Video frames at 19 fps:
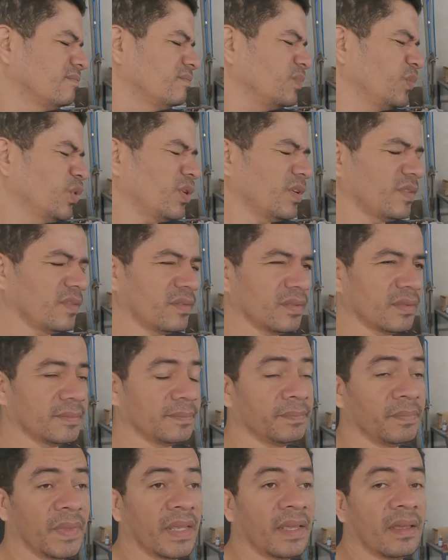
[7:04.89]
nossa,
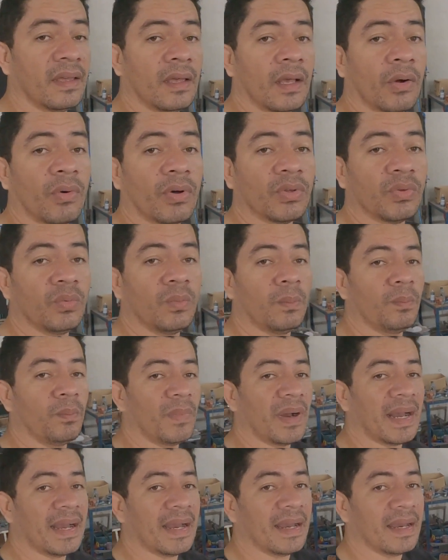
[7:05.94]
Quanto,
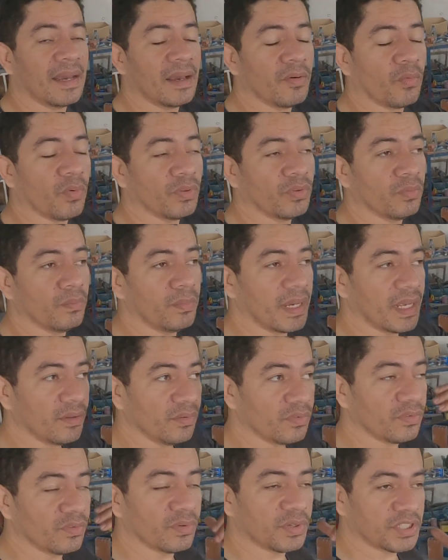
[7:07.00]
mais, quanto
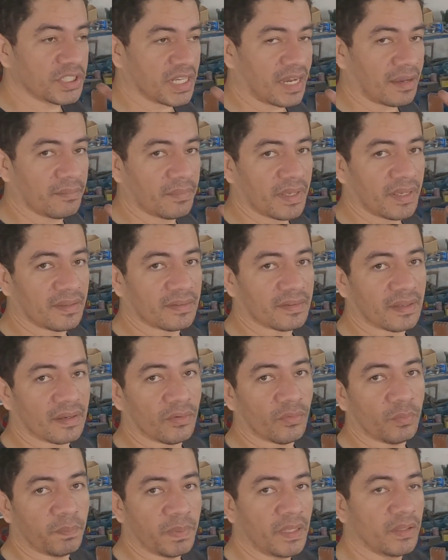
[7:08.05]
menos dor de
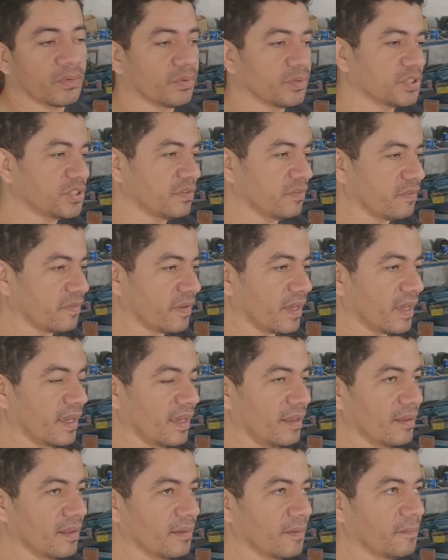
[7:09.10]
cabeça o pintor
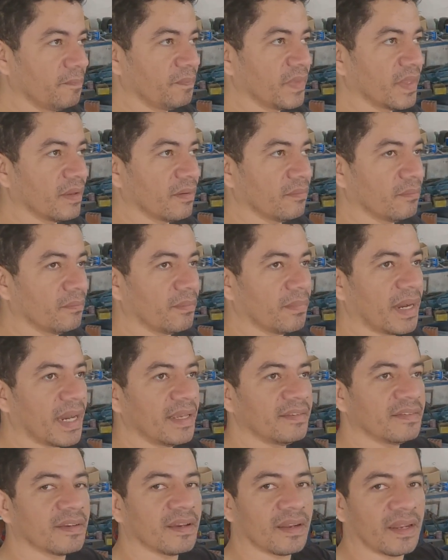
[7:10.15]
tiver,
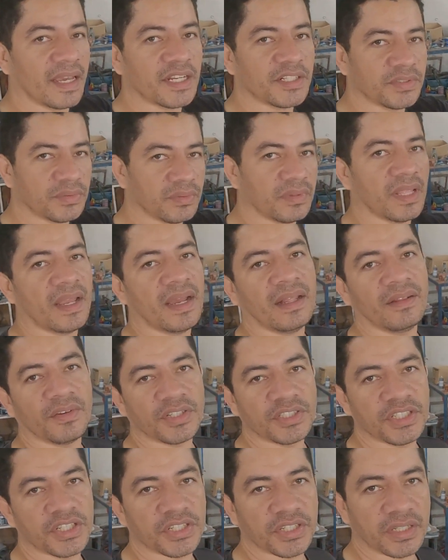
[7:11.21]
mais crédito tem a
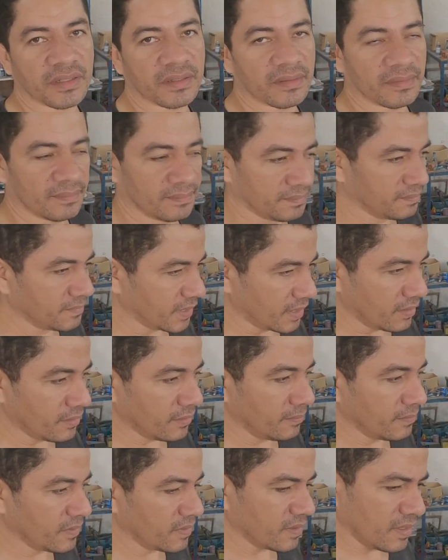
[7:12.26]
loja de tinta,
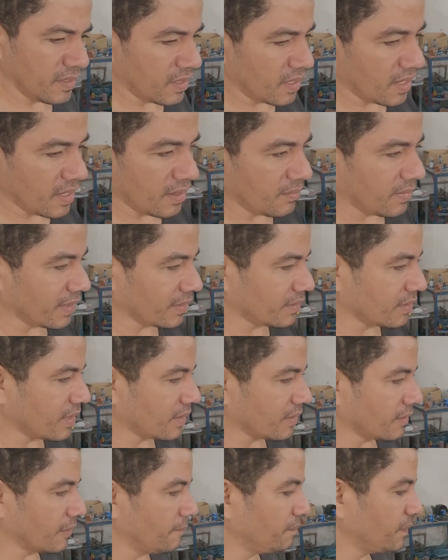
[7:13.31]
entendeu? Isso aí é
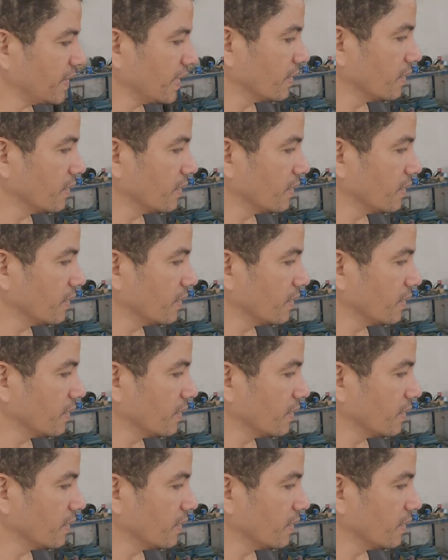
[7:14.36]
batata.